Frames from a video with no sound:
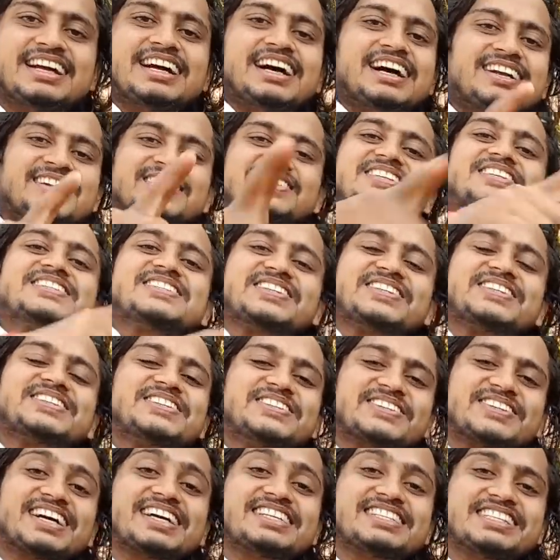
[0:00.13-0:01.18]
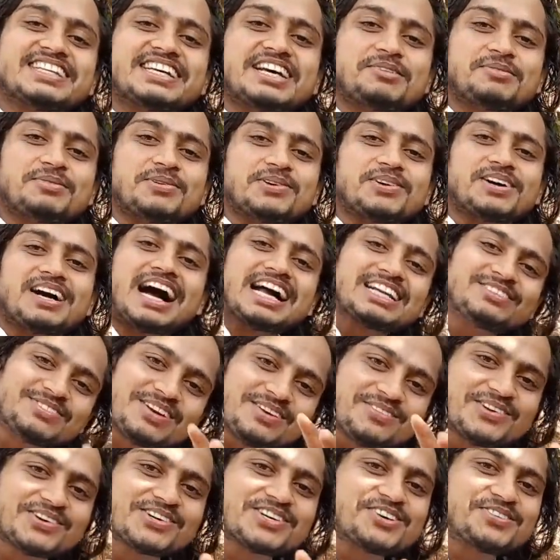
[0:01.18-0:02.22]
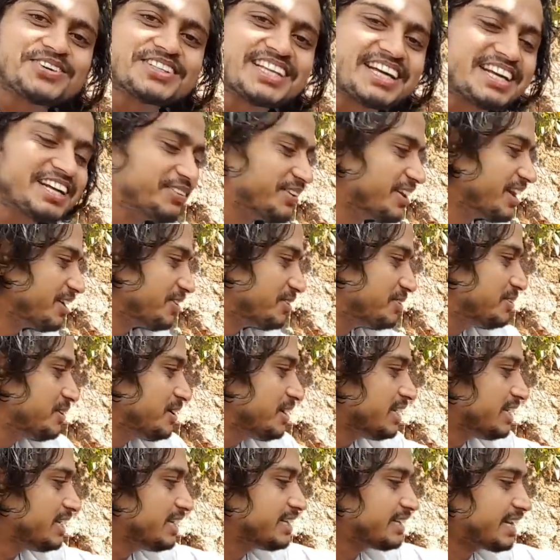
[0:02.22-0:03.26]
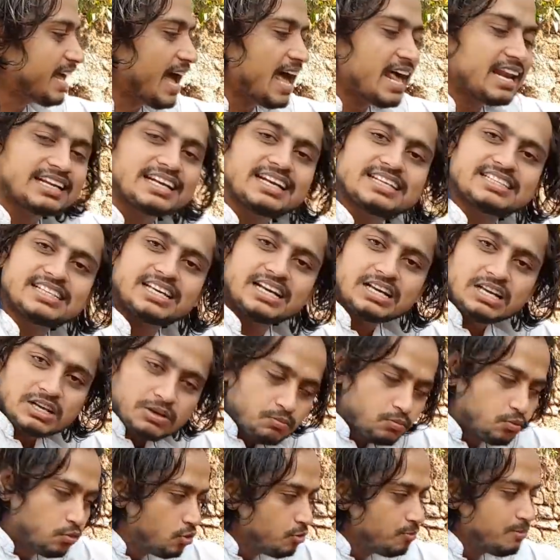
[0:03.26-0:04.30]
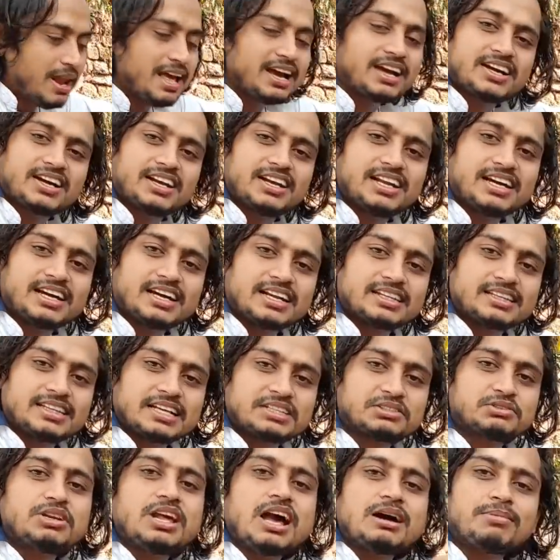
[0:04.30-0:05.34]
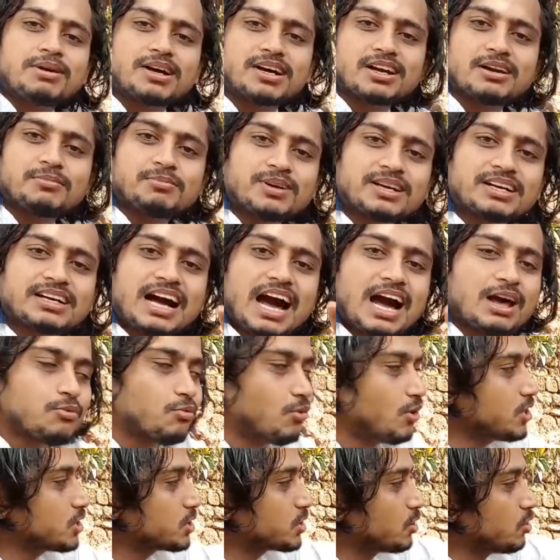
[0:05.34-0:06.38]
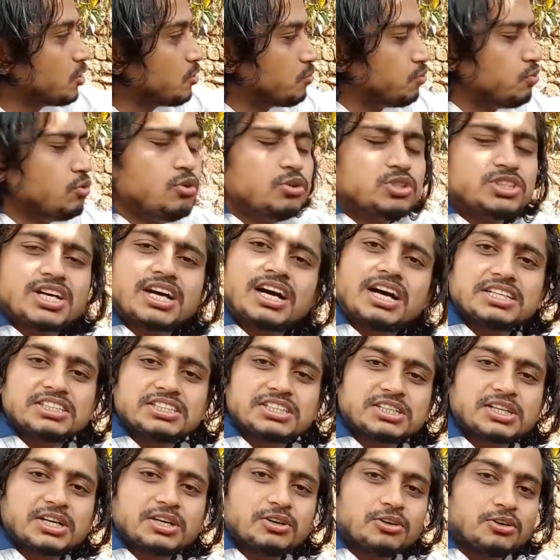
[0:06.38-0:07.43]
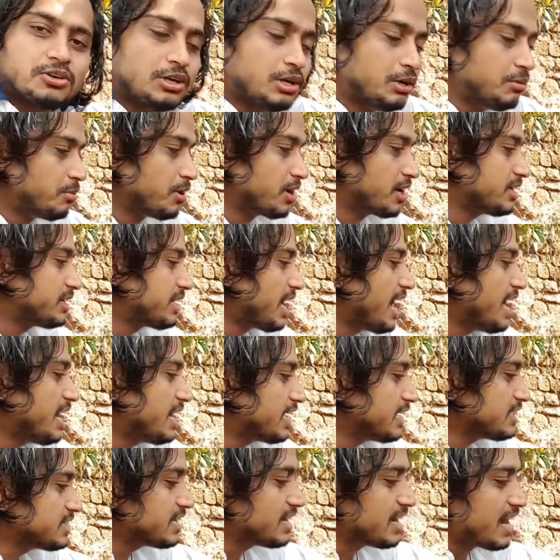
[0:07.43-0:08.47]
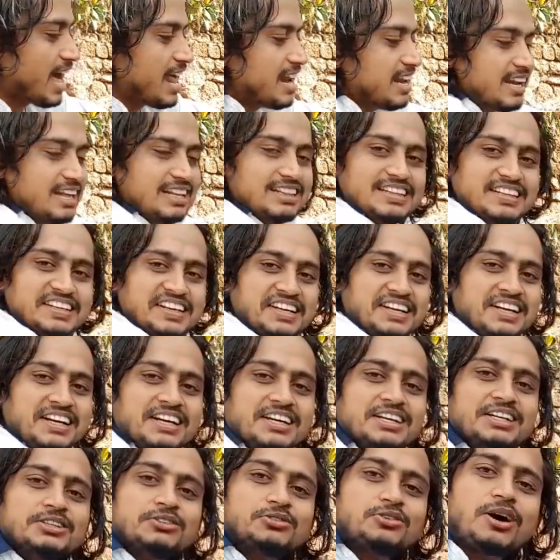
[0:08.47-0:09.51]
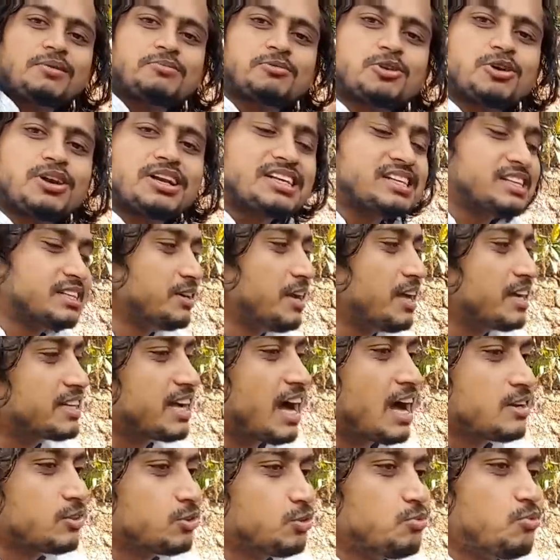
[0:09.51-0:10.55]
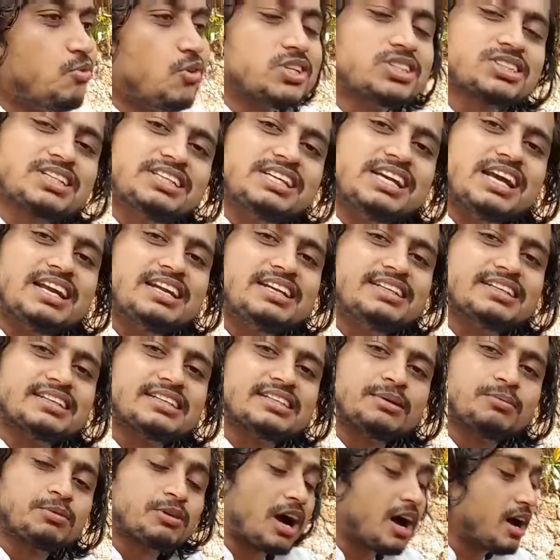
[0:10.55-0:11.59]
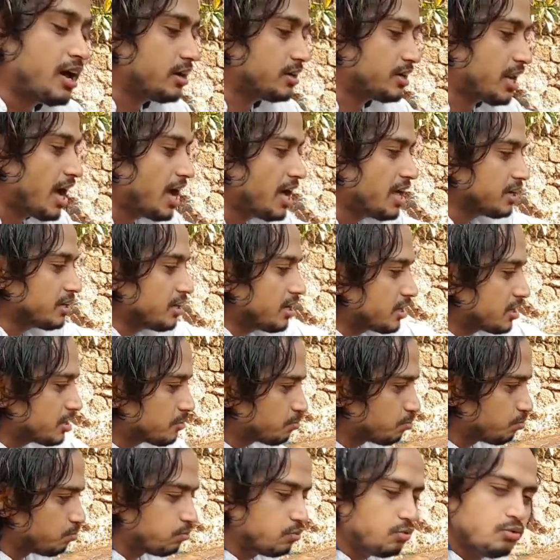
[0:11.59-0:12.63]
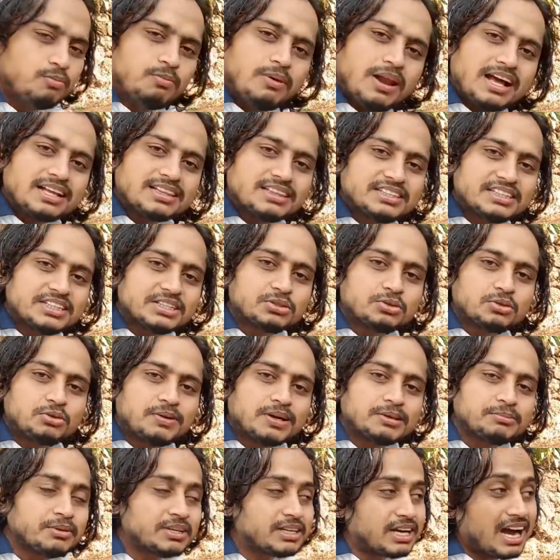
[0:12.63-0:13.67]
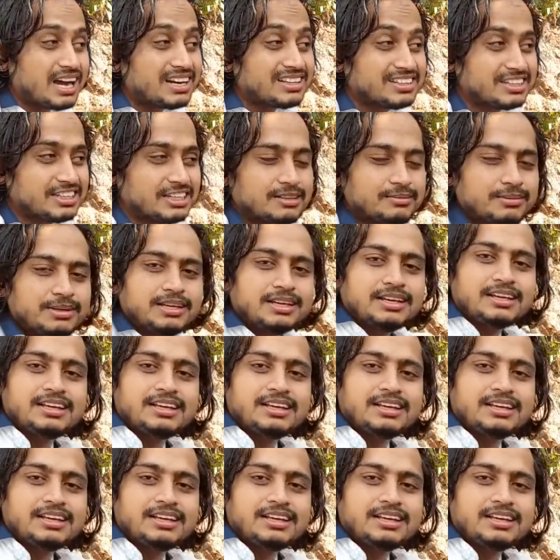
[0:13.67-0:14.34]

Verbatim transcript: हेलो दोस्तों तो कैसे हैं आप लोग आज मैं आप लोगों को बताने वाला हूँ ये टायर कैसा फुल ब्लैक करने का रहता है एक्चुअली आप अगर अपना कार वॉश कर लो फुल चकाचक कर लो पर अगर टायर अगर ऐसा लाल लाल दिखे ना तो आपको लगेगा यार कार तो वॉश किया ही नहीं जैसा कार टायर अगर फुल ब्लैक दिखे तो बाद में कार दिखने में